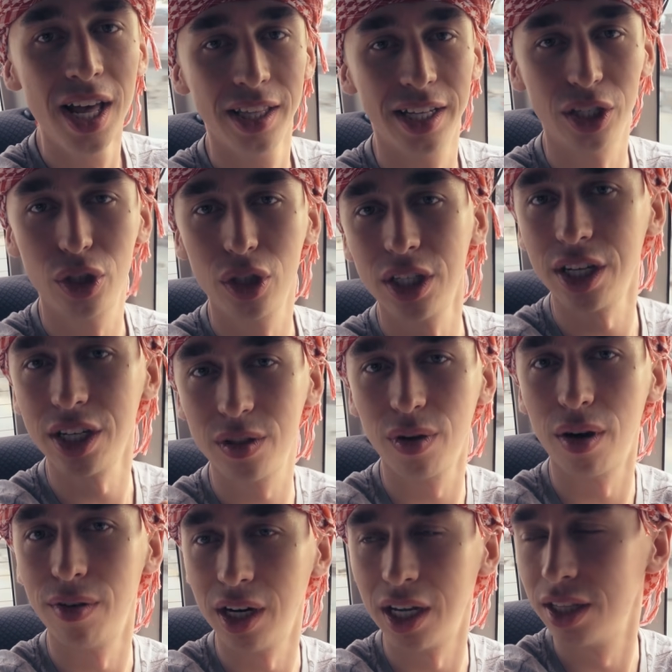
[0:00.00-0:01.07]
Так что теперь есть
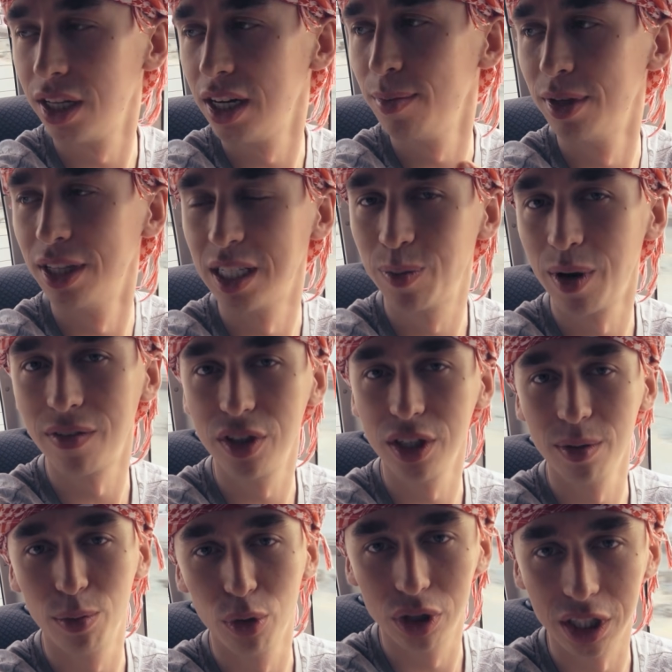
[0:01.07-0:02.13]
два варианта. Либо нас правда
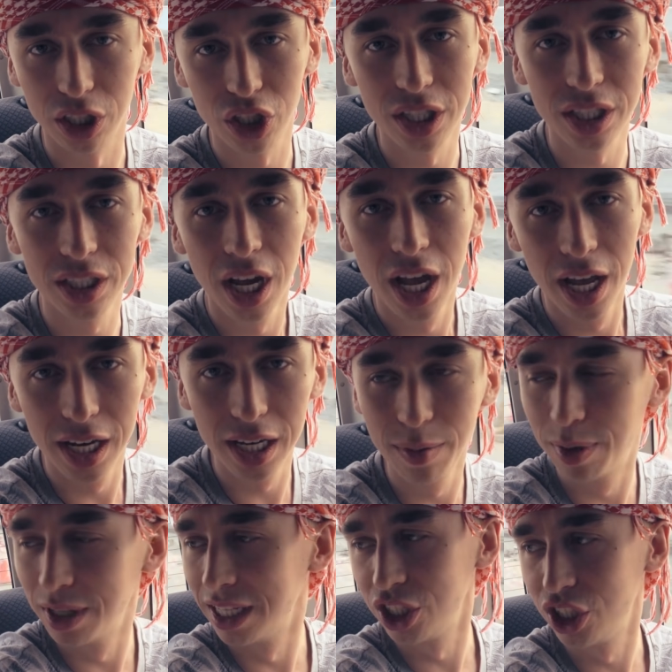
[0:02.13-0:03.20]
не будет тошнить,
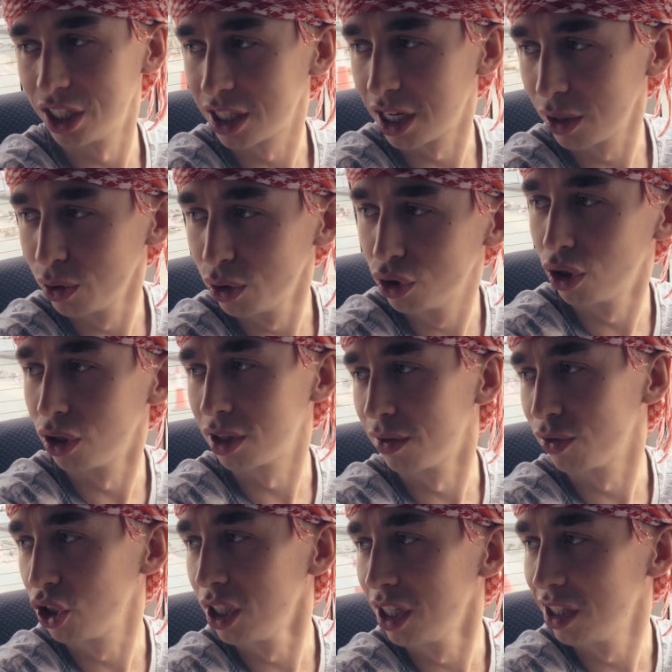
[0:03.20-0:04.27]
либо нас сейчас как-нибудь
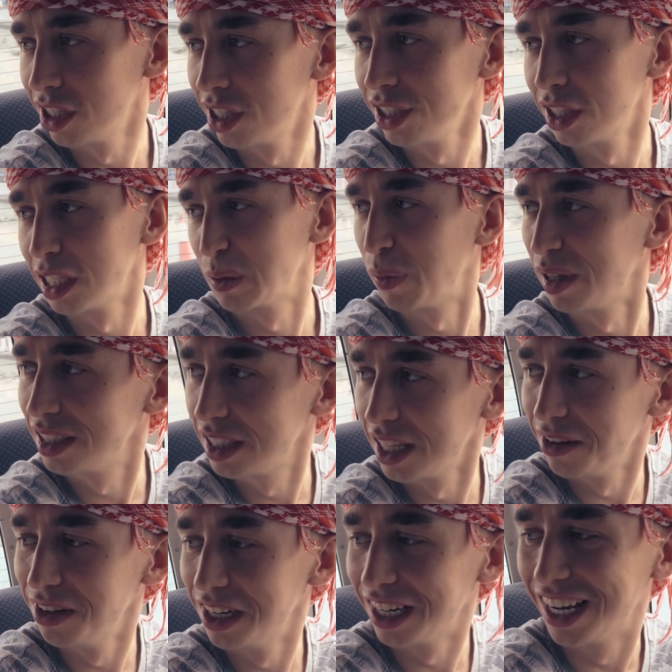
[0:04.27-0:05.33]
жестко вштырит, и они нас
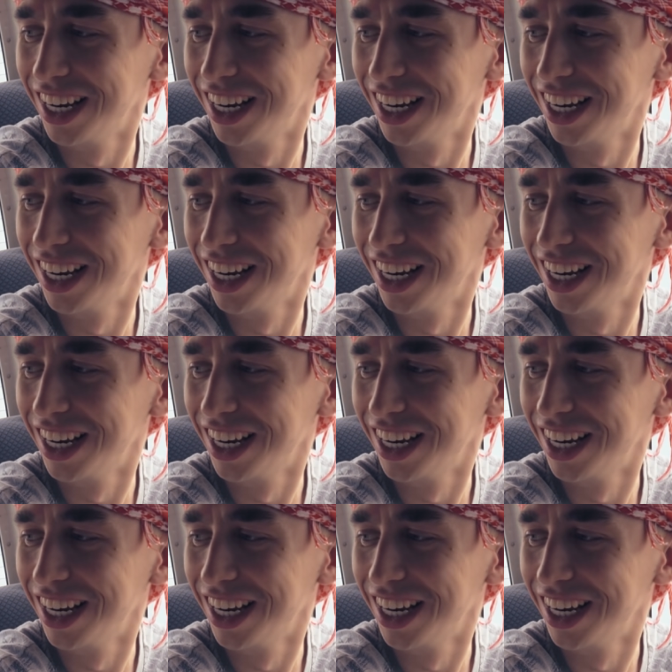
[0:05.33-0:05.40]
подставили.